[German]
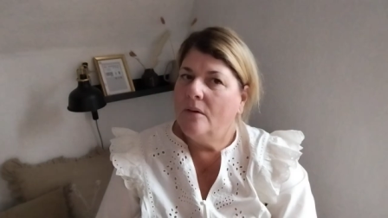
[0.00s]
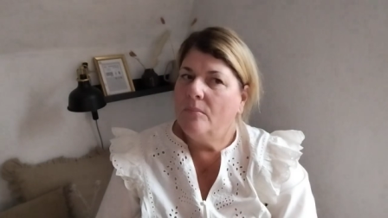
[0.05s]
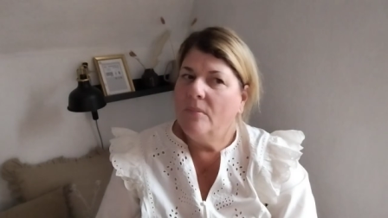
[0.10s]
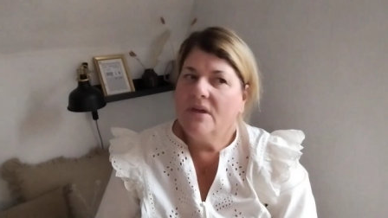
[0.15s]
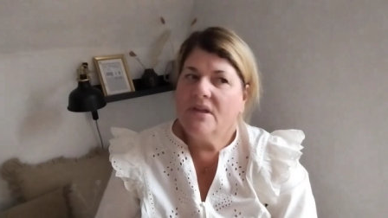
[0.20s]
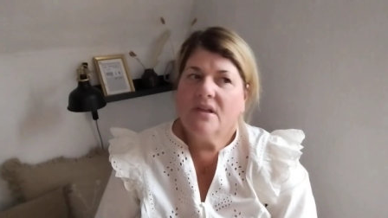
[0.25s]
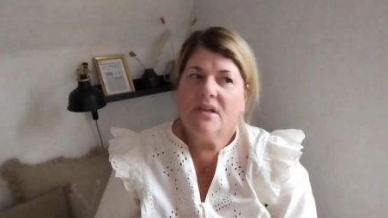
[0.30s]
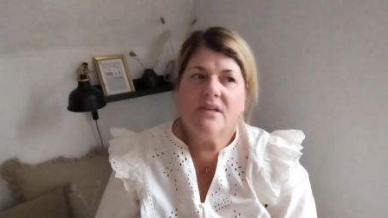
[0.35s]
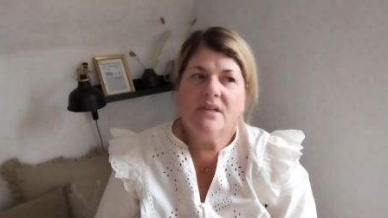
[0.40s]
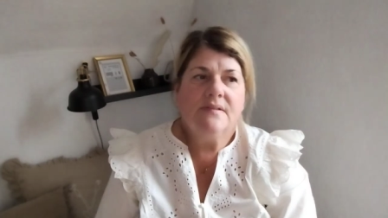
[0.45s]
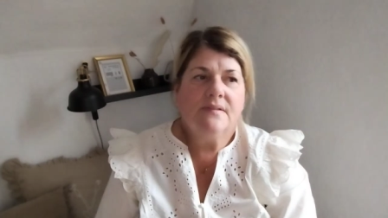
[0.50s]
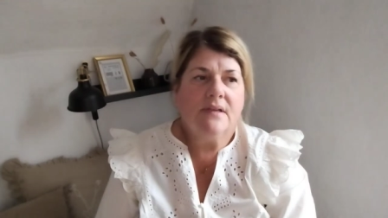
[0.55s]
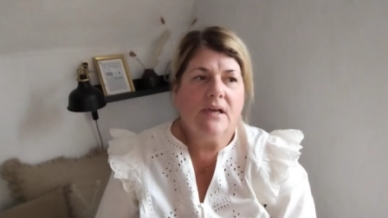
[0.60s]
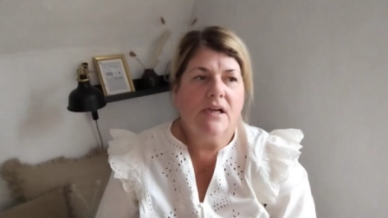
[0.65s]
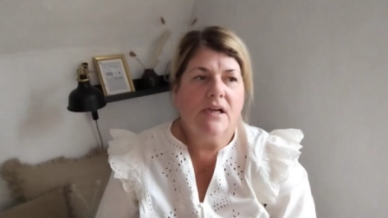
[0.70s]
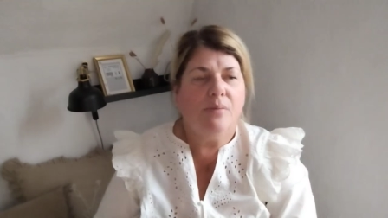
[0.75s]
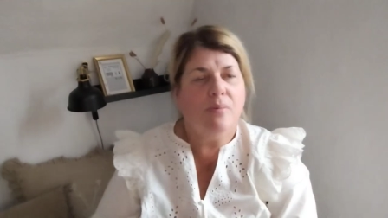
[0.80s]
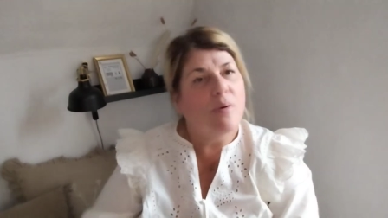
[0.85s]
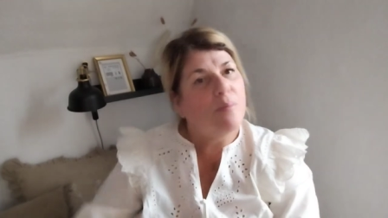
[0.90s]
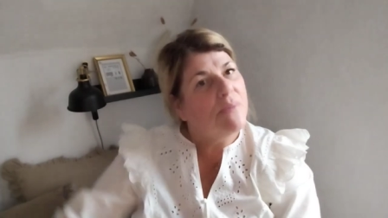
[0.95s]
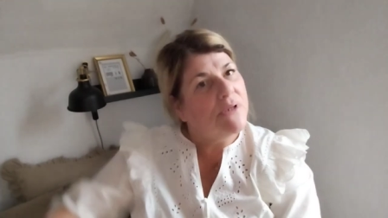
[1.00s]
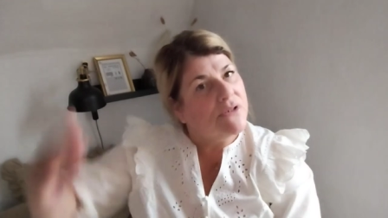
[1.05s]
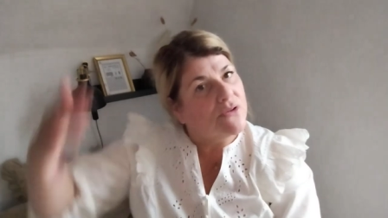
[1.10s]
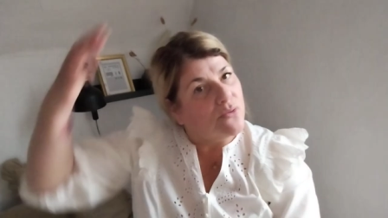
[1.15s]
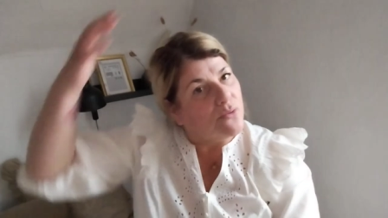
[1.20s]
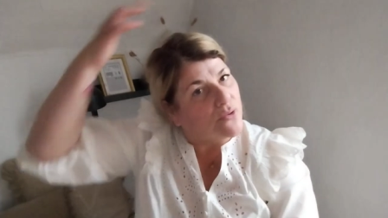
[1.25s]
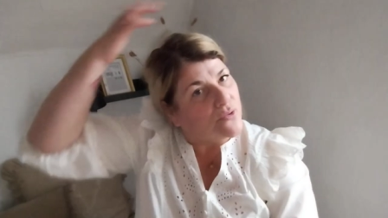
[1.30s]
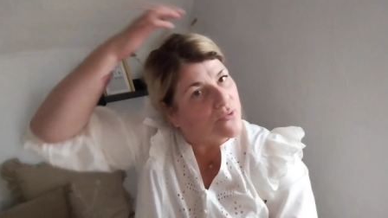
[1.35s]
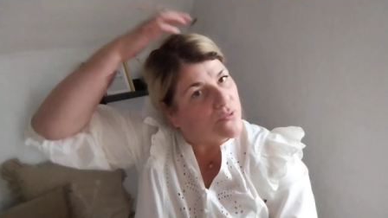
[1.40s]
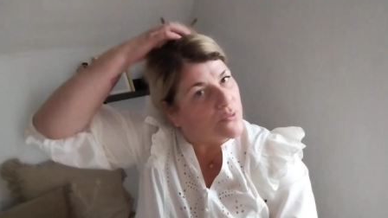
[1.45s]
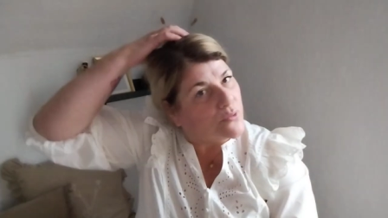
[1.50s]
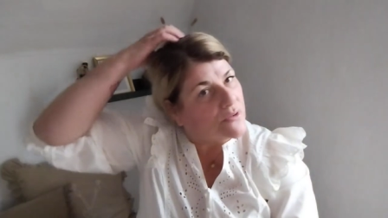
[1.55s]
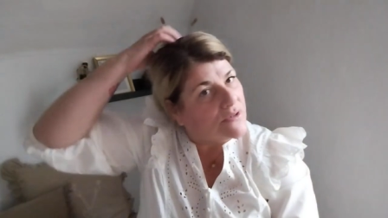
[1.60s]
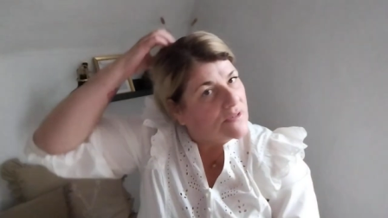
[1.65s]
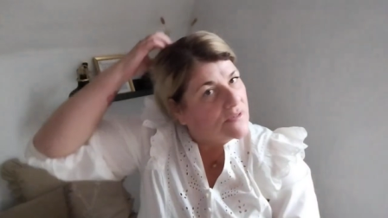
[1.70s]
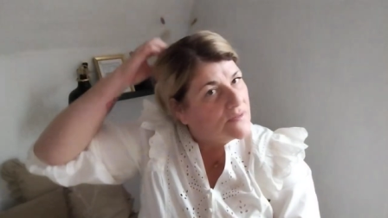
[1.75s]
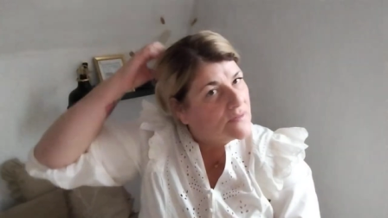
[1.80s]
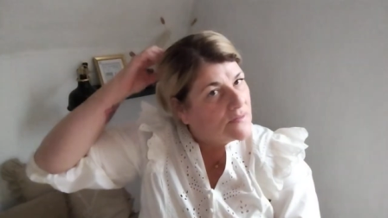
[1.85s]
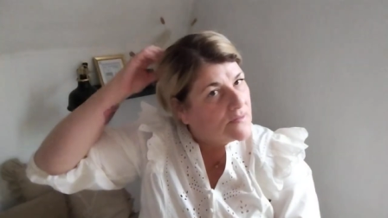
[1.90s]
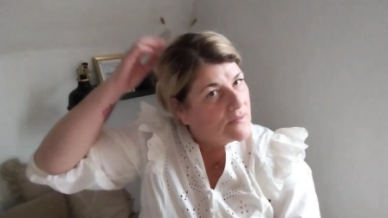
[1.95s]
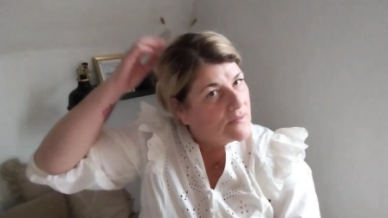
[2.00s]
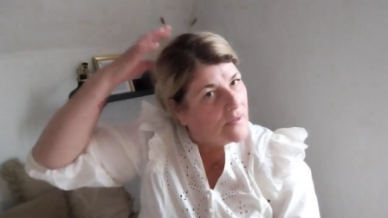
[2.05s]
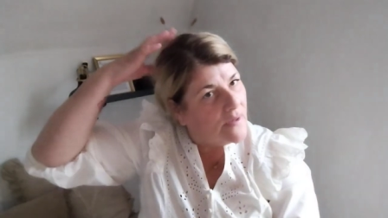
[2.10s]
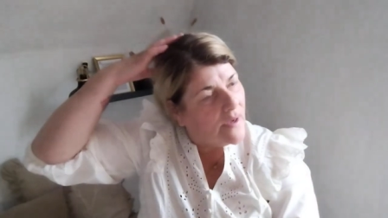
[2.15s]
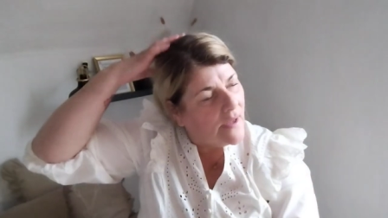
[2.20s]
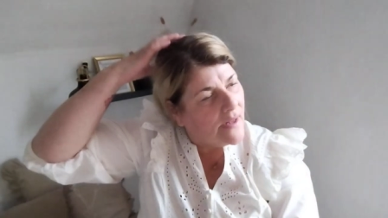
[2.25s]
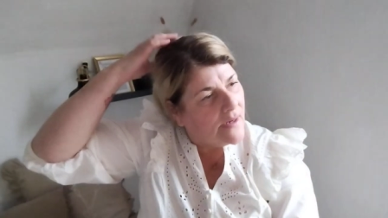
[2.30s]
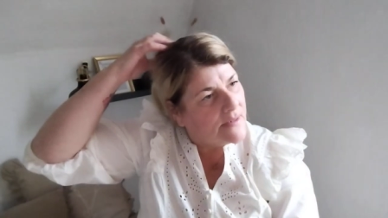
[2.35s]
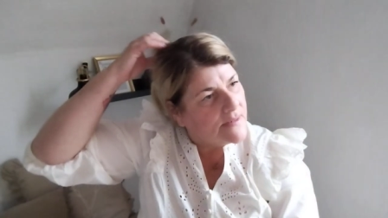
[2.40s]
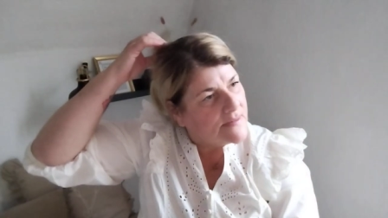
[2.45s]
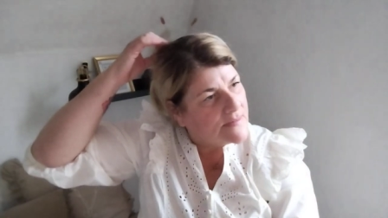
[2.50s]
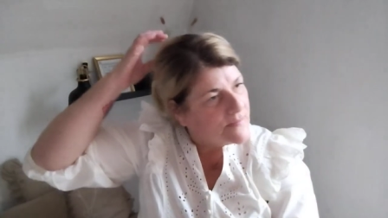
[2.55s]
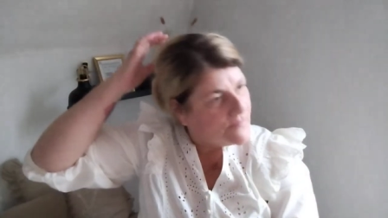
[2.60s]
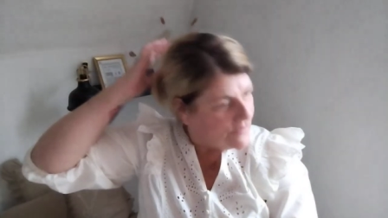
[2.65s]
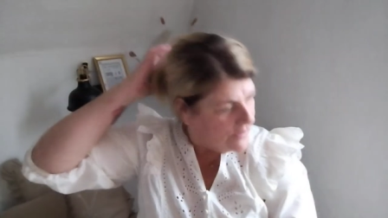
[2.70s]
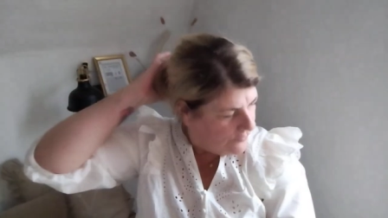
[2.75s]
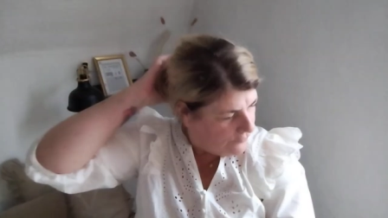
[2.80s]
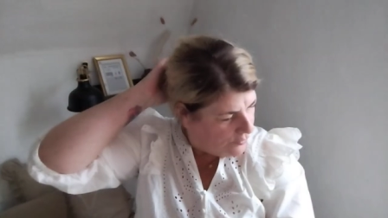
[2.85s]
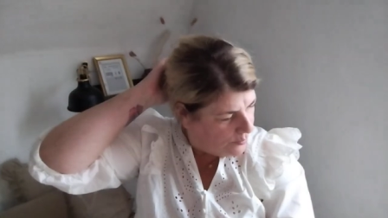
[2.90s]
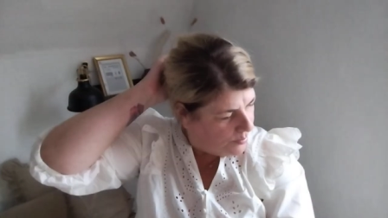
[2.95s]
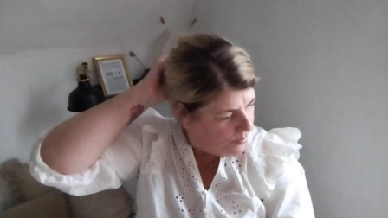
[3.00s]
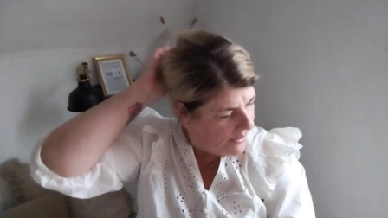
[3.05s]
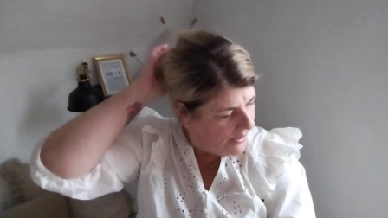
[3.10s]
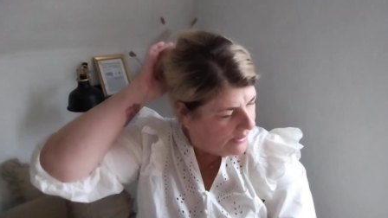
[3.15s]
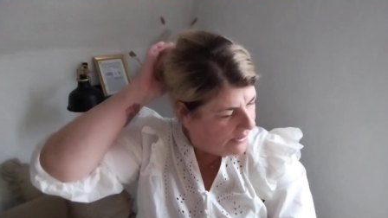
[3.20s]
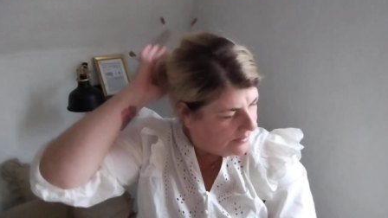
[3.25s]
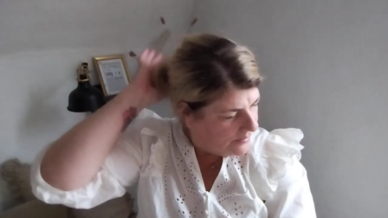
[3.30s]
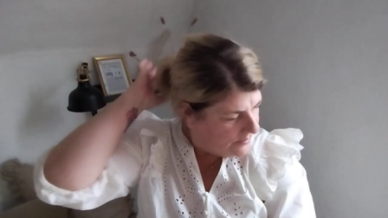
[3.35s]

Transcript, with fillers: Man kriegt es gar nicht mehr mit. Ruckzuck ist alles wieder vorbei.